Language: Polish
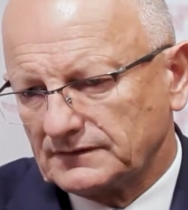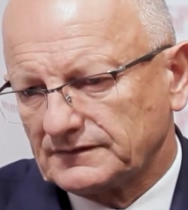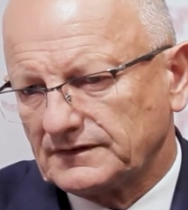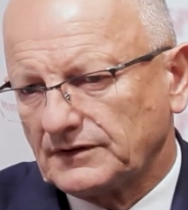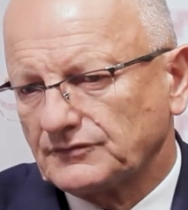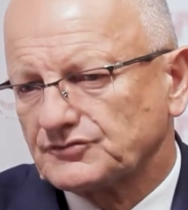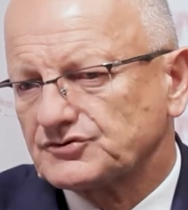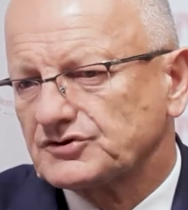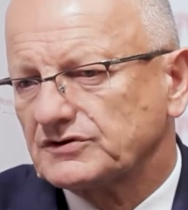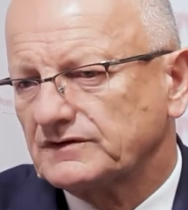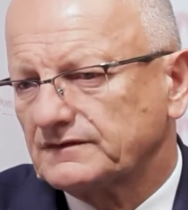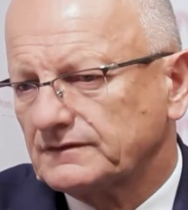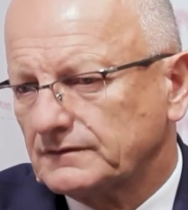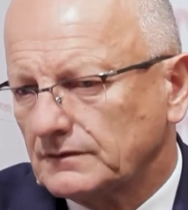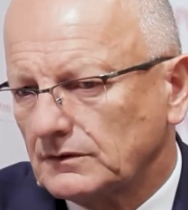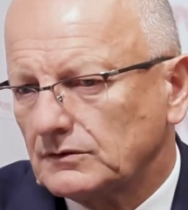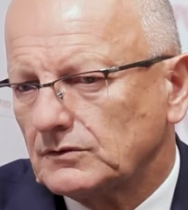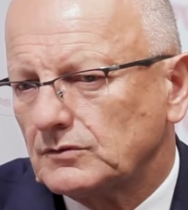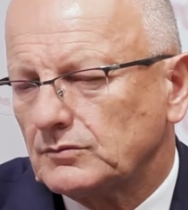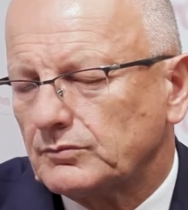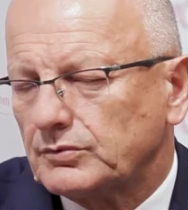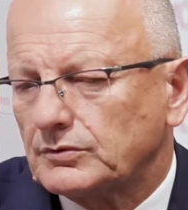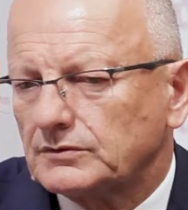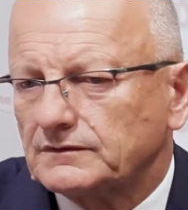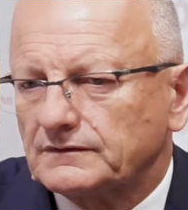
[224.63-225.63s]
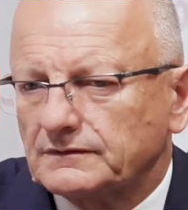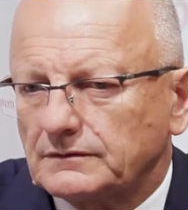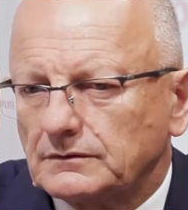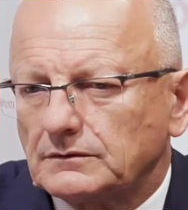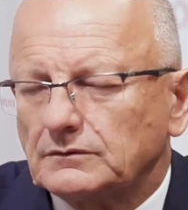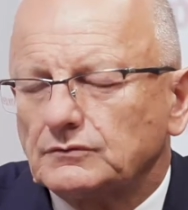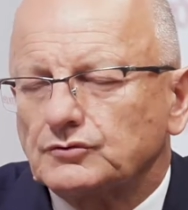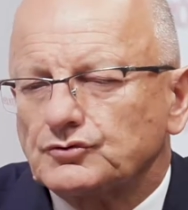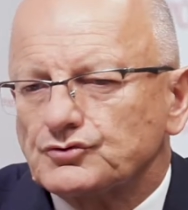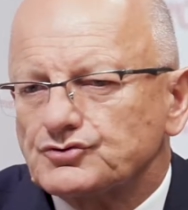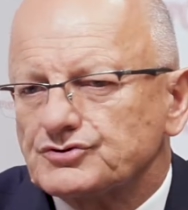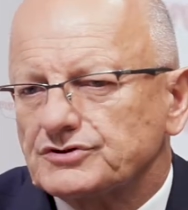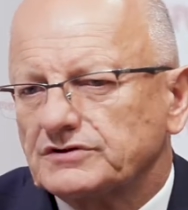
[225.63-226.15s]
zawsze są, bo
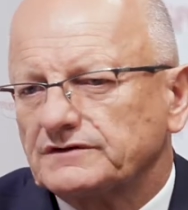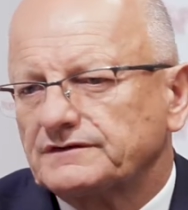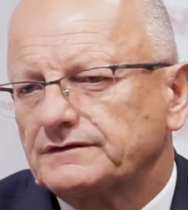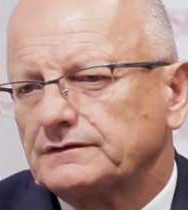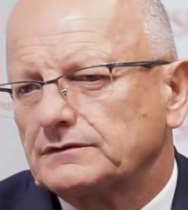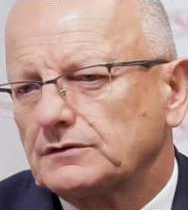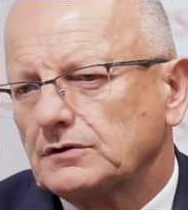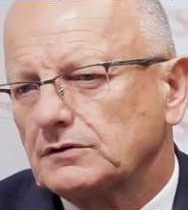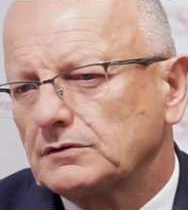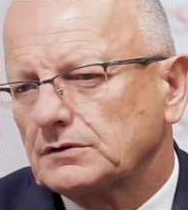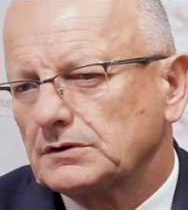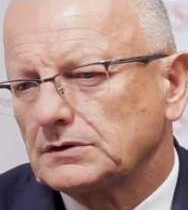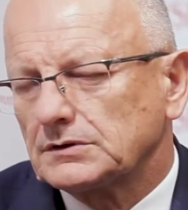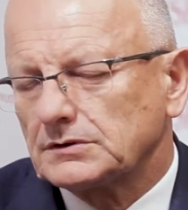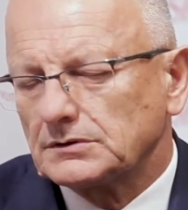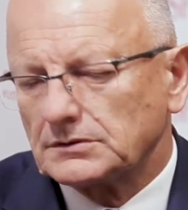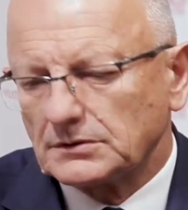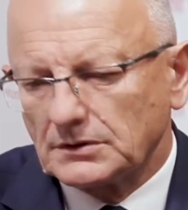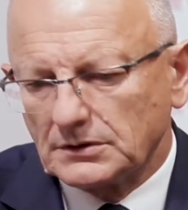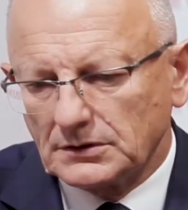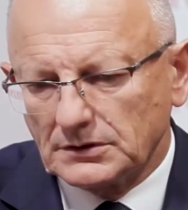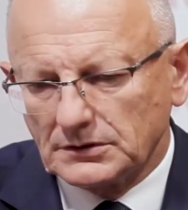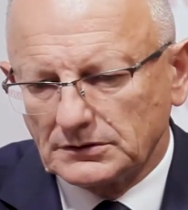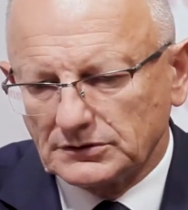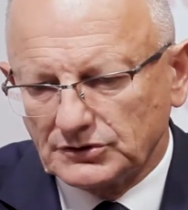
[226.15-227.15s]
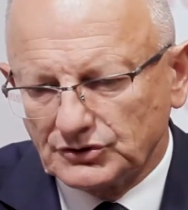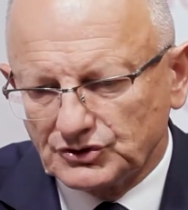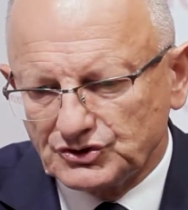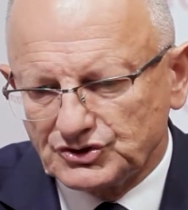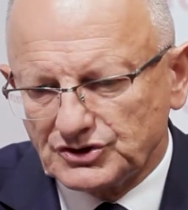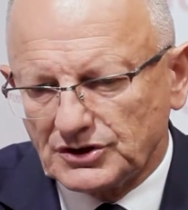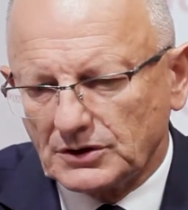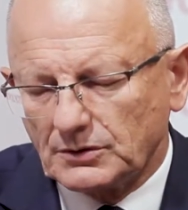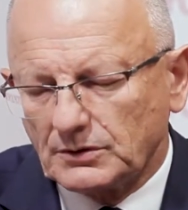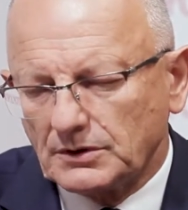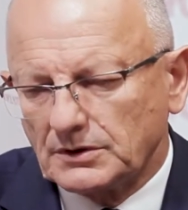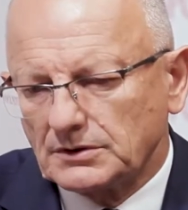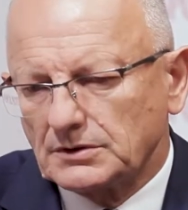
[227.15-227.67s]
są różne strony e, tych
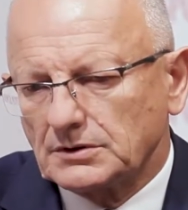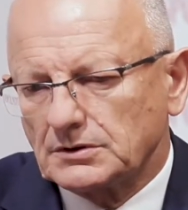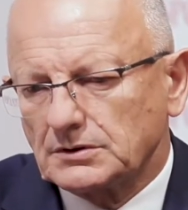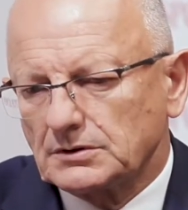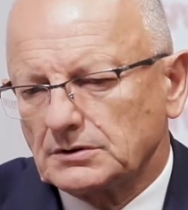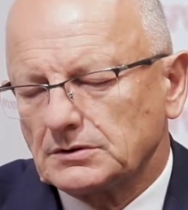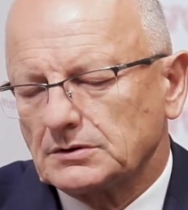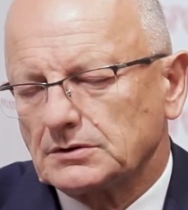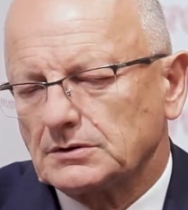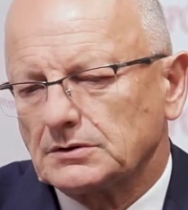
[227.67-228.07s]
działań e,